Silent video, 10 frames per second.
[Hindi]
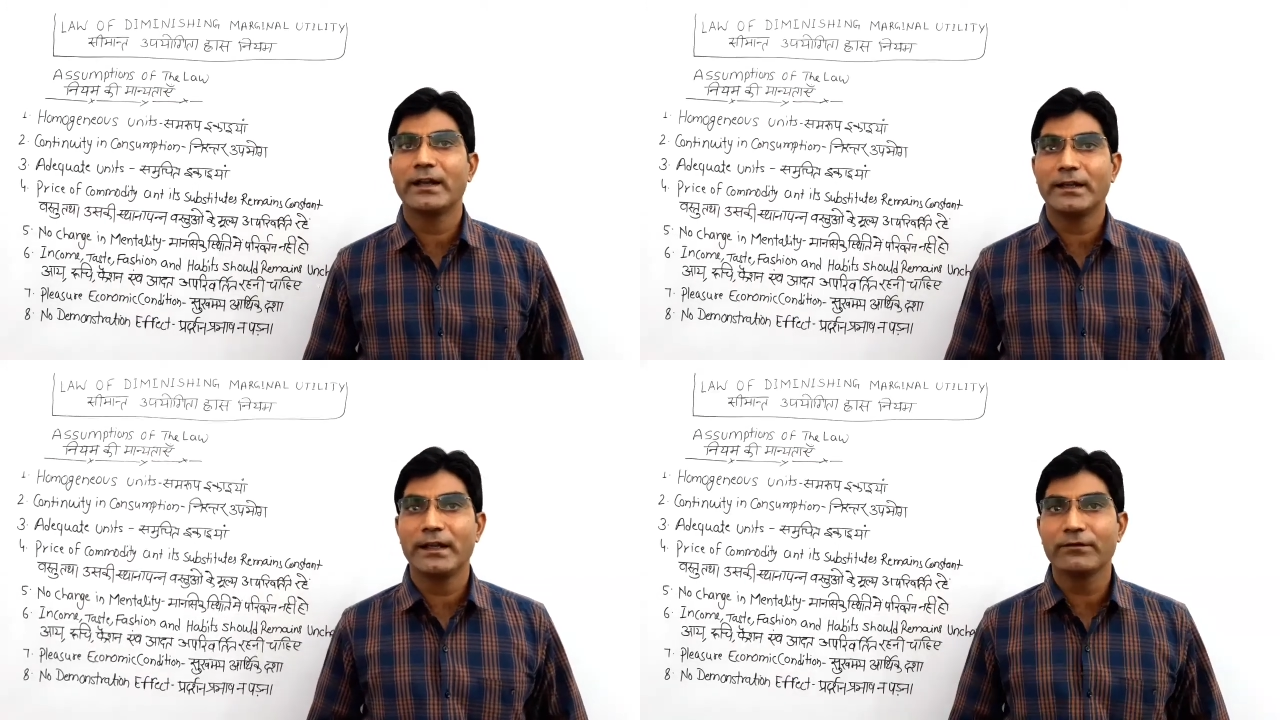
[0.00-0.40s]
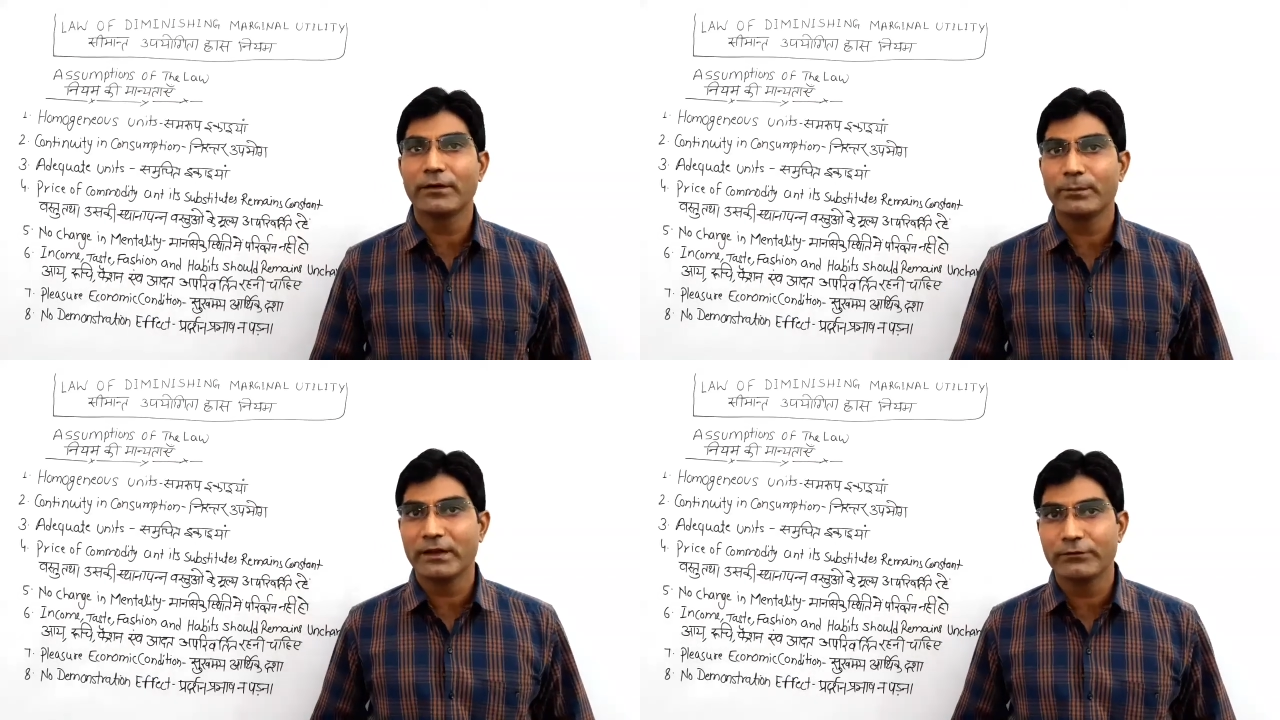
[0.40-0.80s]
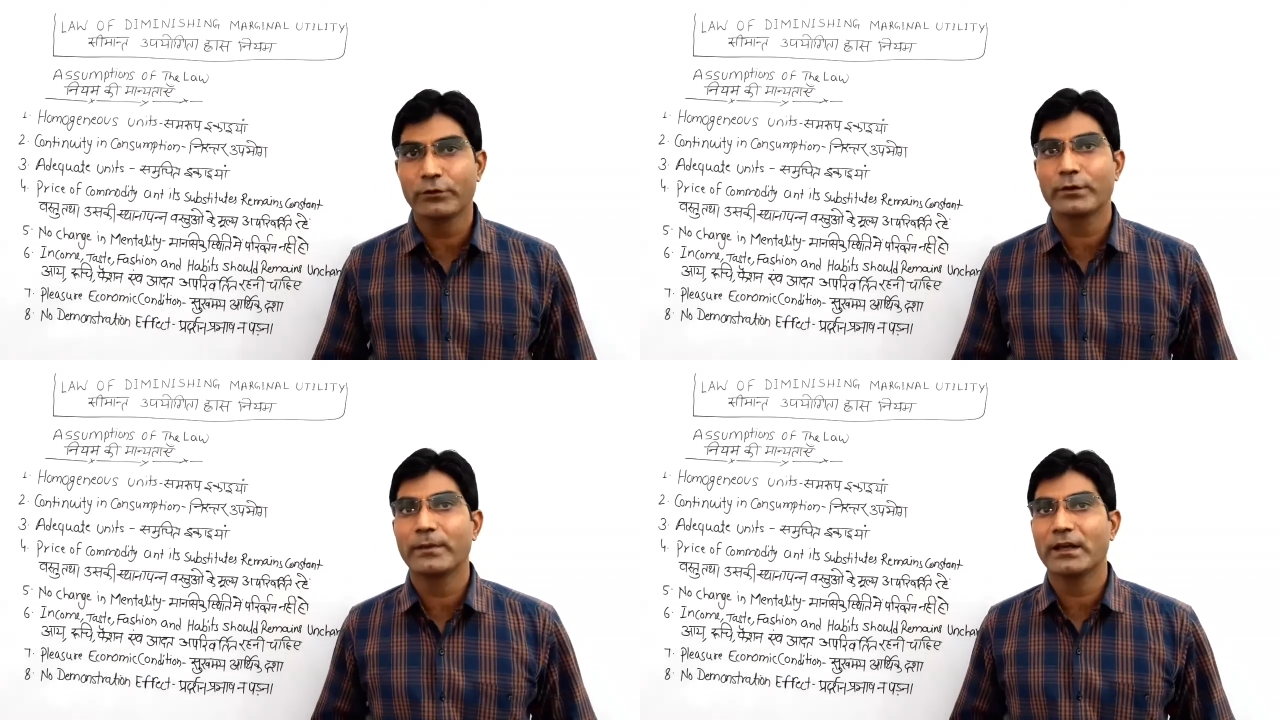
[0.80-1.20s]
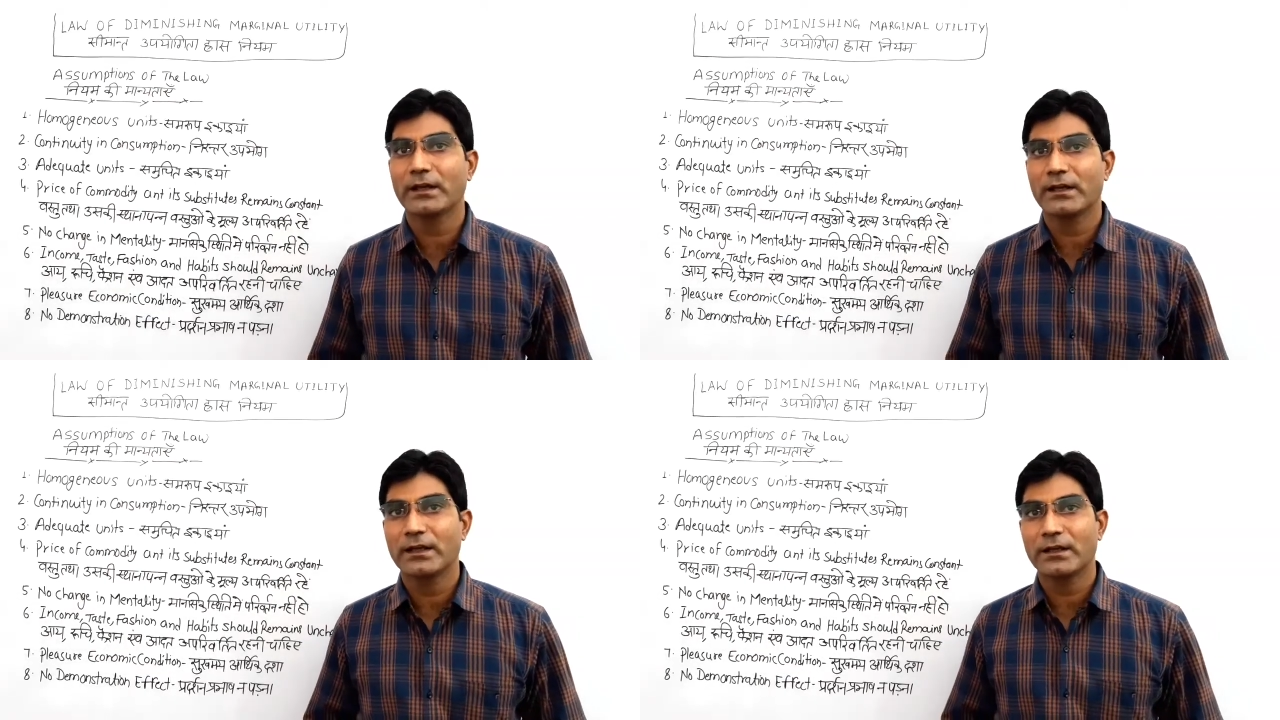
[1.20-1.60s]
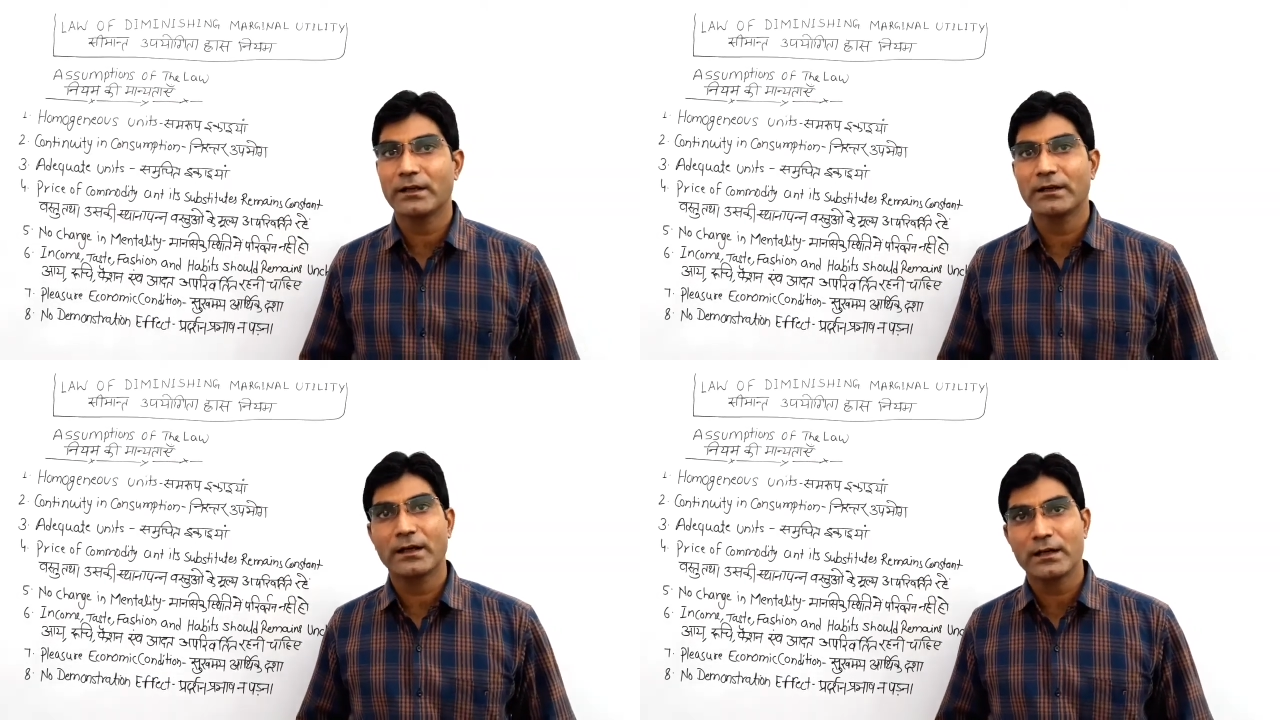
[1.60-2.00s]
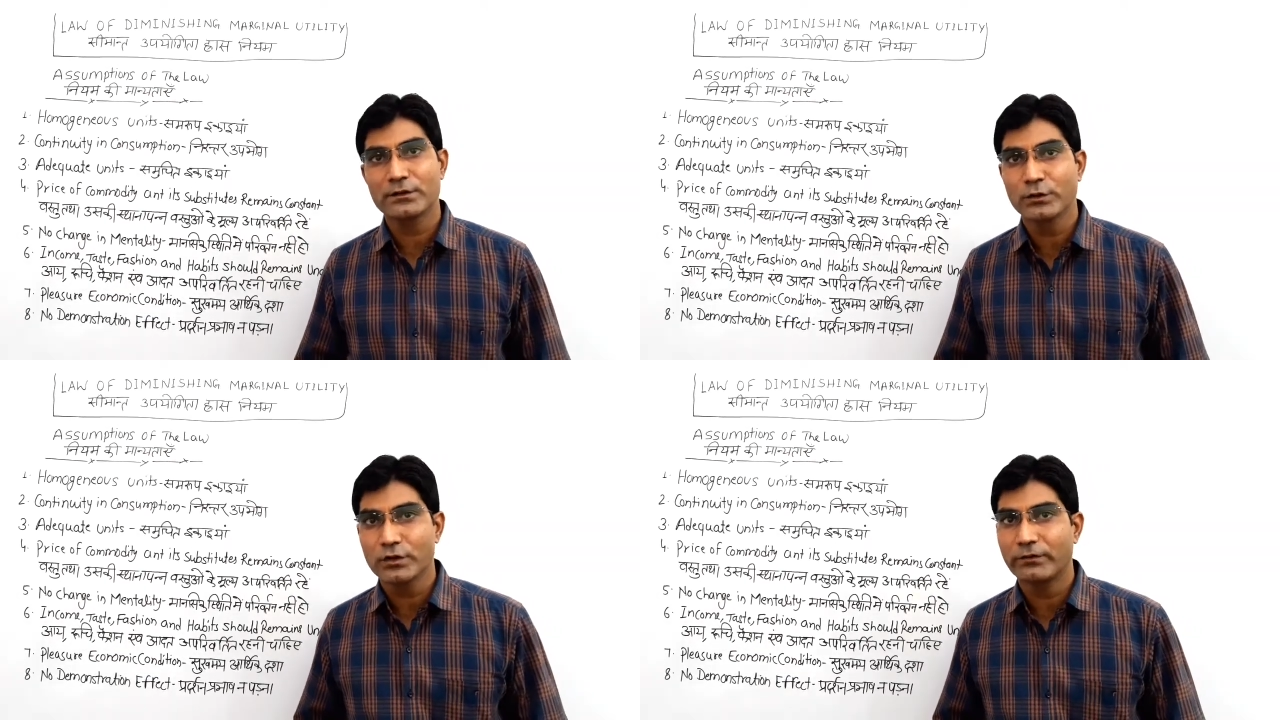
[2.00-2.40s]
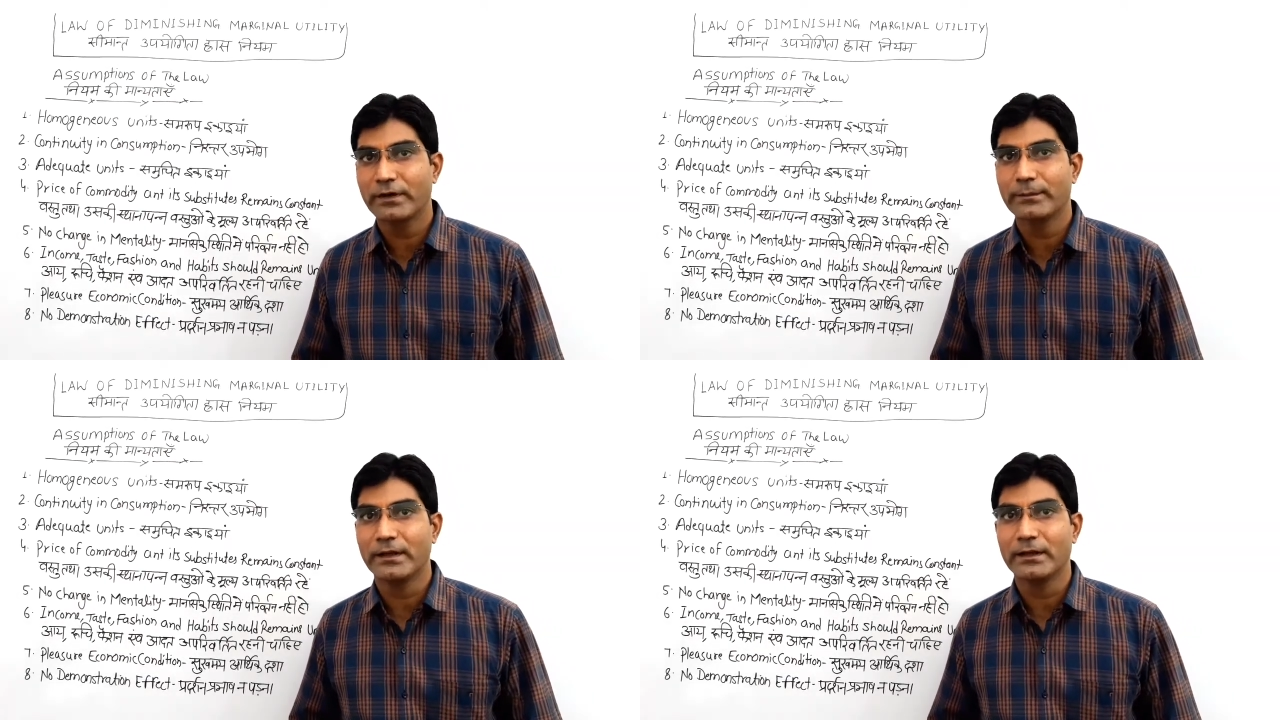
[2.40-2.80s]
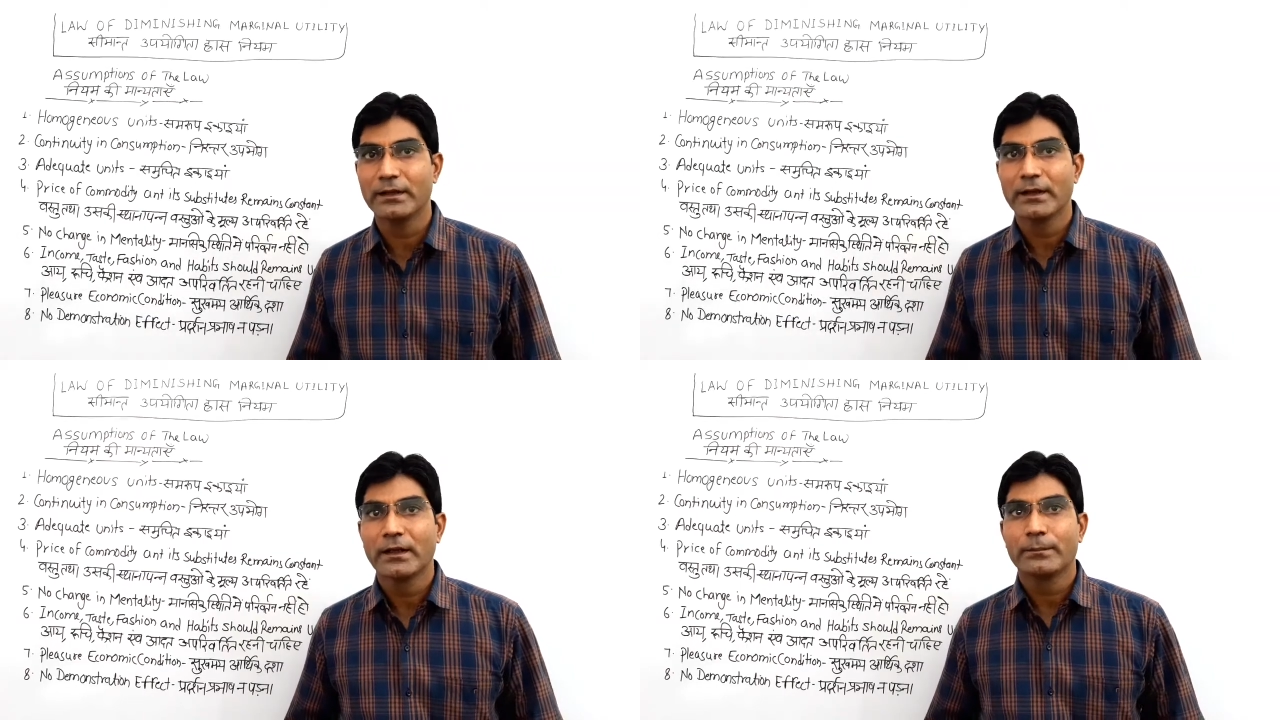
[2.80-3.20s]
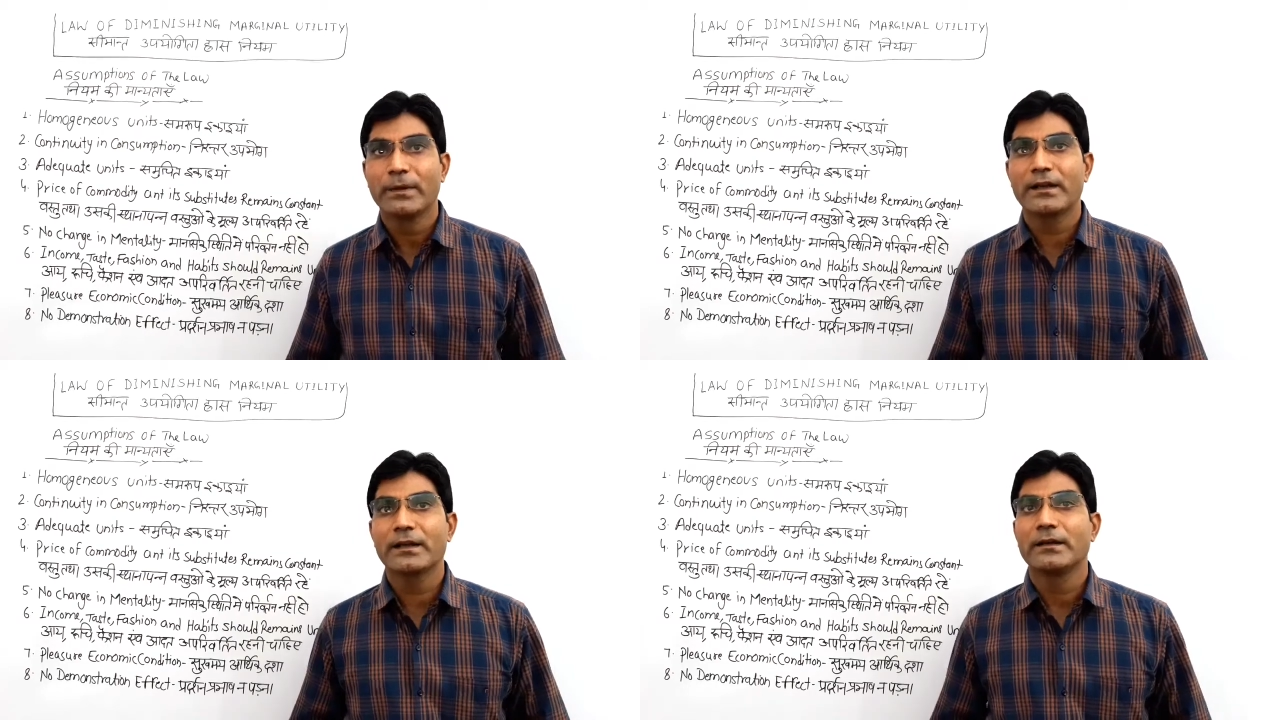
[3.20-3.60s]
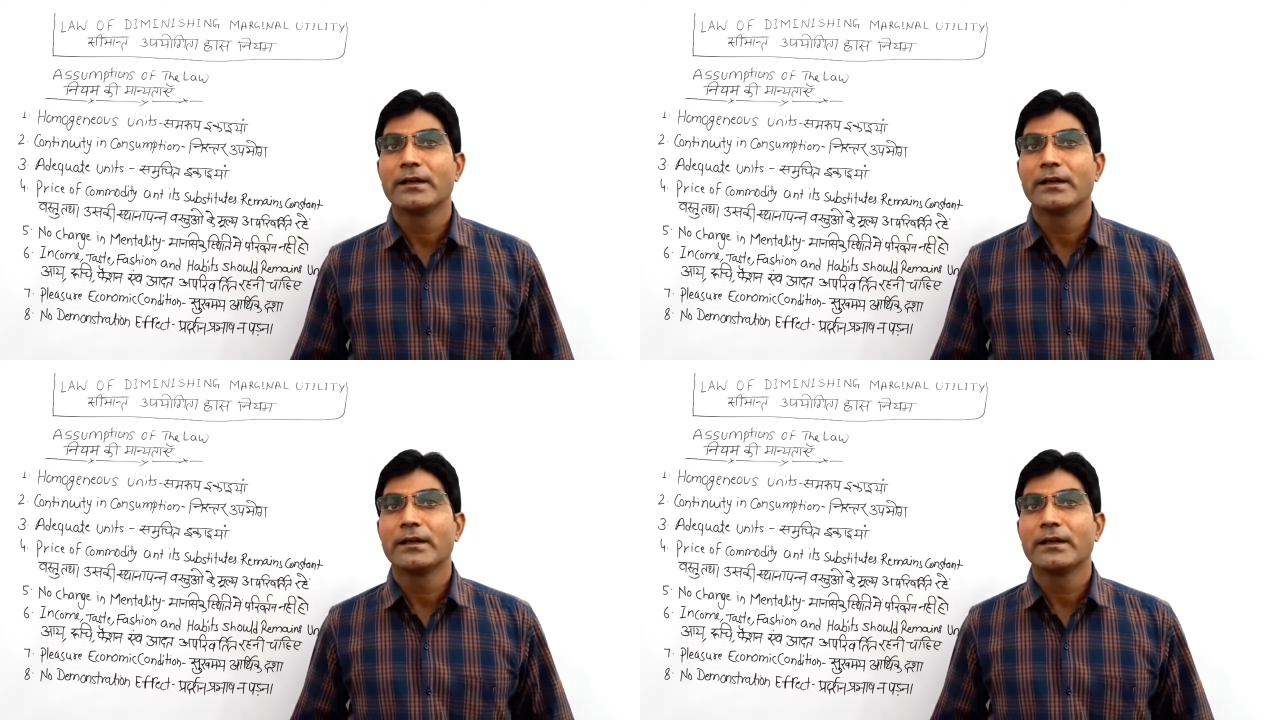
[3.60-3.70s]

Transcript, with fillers: 1854 में करा था अठारह में बट